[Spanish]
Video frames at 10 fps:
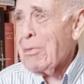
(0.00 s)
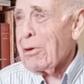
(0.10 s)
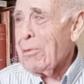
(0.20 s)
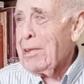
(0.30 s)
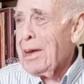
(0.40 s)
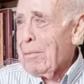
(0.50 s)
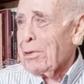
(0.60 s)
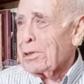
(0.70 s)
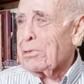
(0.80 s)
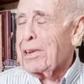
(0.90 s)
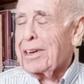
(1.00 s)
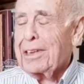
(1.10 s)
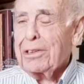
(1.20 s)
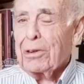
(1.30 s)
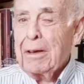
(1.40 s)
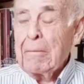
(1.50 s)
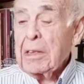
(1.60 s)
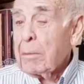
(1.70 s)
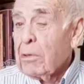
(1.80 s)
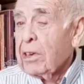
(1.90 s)
bromea por su cariño.
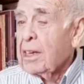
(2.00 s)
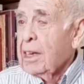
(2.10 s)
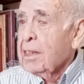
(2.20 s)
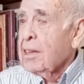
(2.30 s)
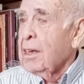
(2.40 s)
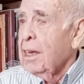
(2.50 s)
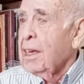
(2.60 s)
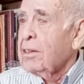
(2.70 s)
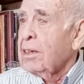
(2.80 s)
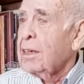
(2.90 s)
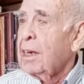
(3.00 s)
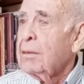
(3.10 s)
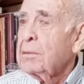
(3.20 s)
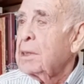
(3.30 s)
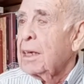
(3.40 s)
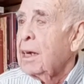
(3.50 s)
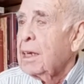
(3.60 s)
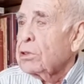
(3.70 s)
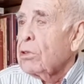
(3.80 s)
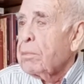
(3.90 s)
De modo que esta este es
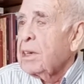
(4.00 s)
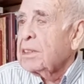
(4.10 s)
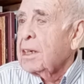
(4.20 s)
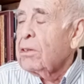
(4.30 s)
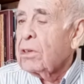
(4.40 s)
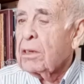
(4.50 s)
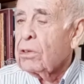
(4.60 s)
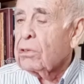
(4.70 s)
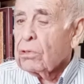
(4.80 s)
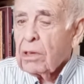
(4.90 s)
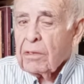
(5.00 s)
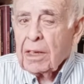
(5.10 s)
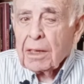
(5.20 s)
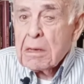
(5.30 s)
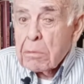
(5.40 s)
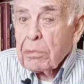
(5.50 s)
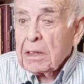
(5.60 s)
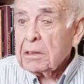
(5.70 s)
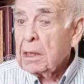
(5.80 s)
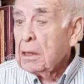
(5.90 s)
la, sorpresa y lo que yo todavía,
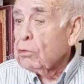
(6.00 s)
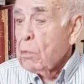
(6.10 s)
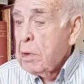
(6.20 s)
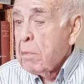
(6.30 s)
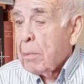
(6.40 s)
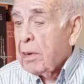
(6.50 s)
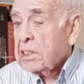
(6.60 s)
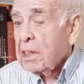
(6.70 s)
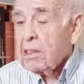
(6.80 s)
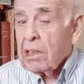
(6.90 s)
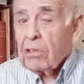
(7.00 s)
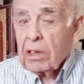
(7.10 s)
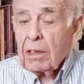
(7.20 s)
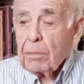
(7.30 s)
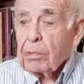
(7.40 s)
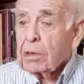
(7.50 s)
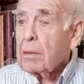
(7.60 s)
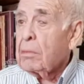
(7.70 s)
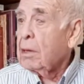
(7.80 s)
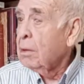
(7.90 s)
pues tu misma presencia aquí, pues
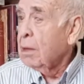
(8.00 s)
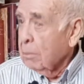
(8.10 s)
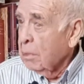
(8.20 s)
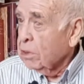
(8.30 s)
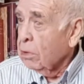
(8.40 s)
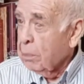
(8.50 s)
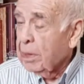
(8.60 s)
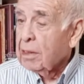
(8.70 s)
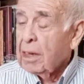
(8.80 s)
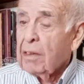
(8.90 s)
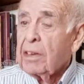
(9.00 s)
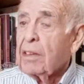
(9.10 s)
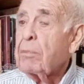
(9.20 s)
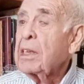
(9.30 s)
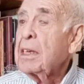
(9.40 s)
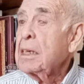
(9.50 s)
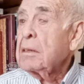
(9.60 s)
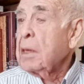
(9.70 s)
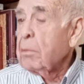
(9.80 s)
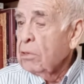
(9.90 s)
también me sorprende, la verdad.
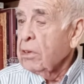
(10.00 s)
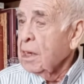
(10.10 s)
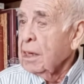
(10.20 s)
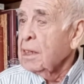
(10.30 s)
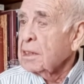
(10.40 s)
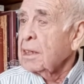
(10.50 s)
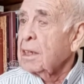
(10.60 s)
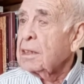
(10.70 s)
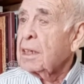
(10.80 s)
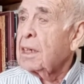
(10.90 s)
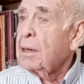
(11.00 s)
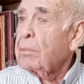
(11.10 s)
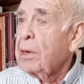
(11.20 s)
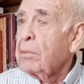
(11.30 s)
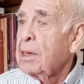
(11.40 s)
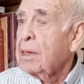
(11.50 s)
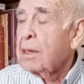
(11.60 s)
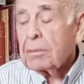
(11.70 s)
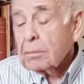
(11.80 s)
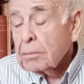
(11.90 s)
De modo que eh. esa, es el
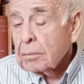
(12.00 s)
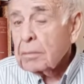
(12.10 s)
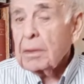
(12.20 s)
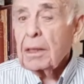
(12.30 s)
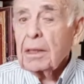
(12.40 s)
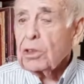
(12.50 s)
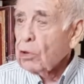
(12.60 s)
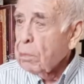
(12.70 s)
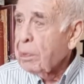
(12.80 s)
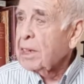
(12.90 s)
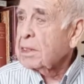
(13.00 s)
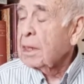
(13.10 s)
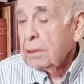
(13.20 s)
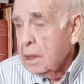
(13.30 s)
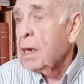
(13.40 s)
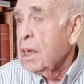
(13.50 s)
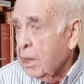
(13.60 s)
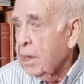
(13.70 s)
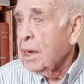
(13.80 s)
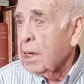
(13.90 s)
primer sorpresa y
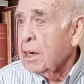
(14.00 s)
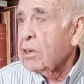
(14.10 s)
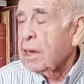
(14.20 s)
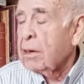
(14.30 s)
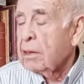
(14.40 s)
alegría, claro, y